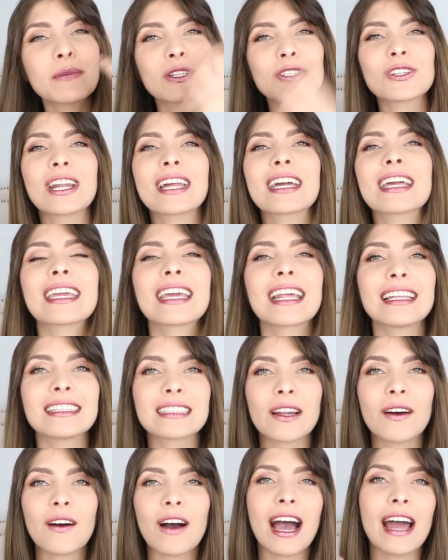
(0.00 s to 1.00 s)
personas que quieran
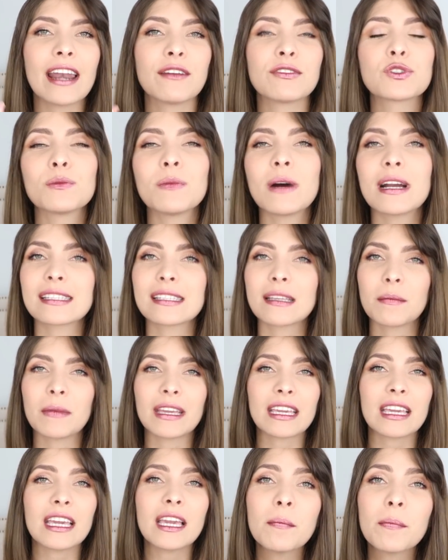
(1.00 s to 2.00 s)
trabajar y sumarse a
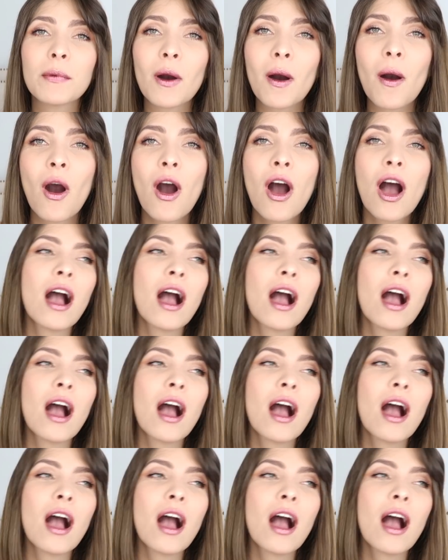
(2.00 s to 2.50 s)
mi equipo.